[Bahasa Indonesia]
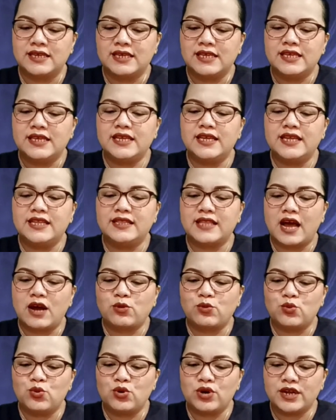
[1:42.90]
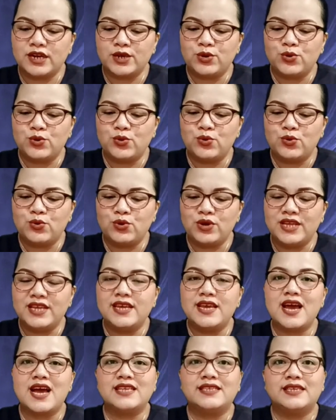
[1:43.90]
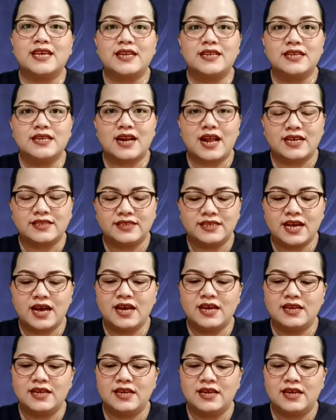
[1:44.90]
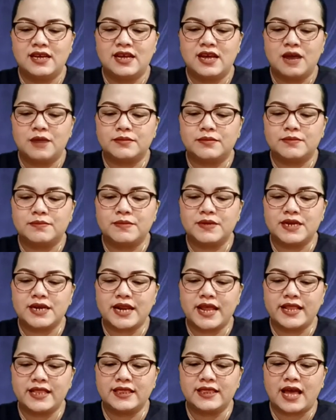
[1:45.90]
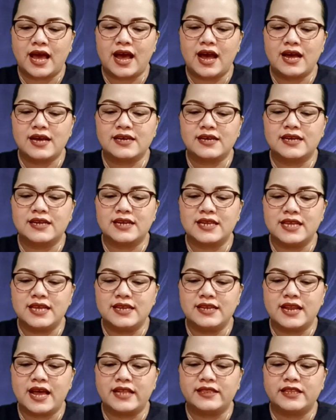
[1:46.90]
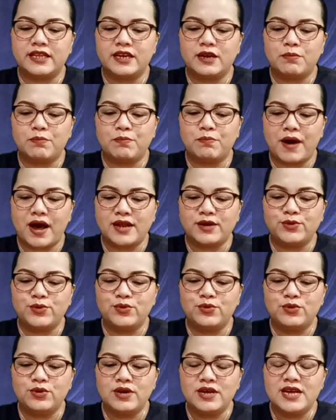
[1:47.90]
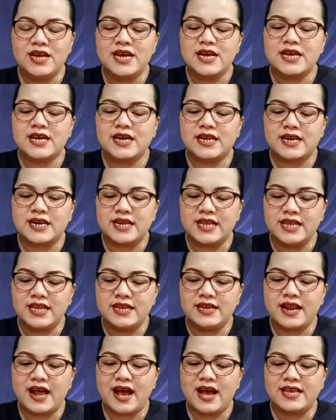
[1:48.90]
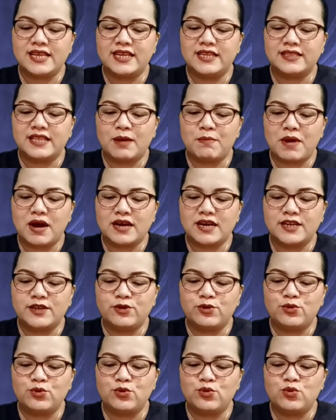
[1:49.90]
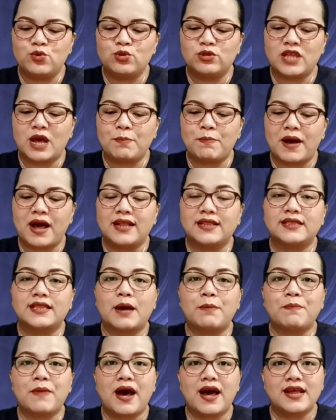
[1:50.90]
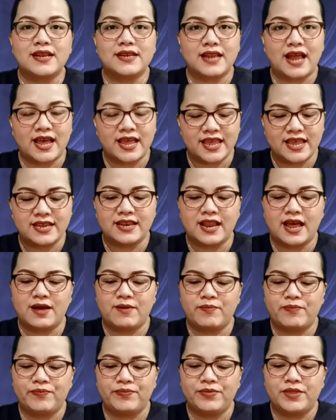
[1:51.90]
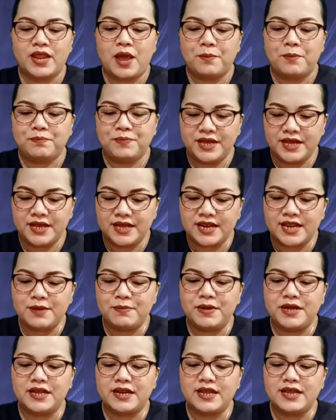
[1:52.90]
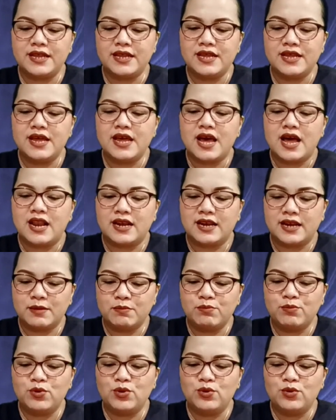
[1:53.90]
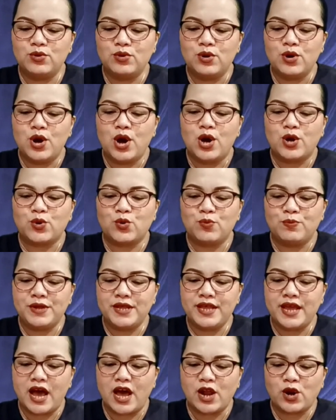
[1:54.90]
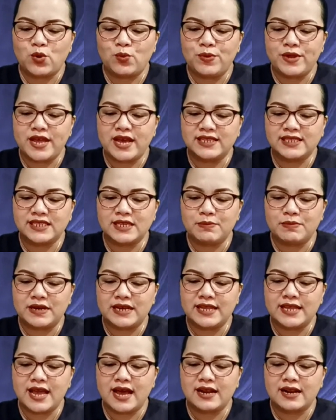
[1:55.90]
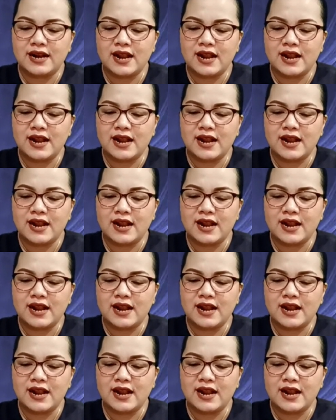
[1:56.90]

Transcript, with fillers: I tangkuh kendu ia jadi raja. Merentah kerina tine pandu, kerina itama kendu kutapak-tapak nahena. Biri-biri, lembu, rubia-rubia si meliar,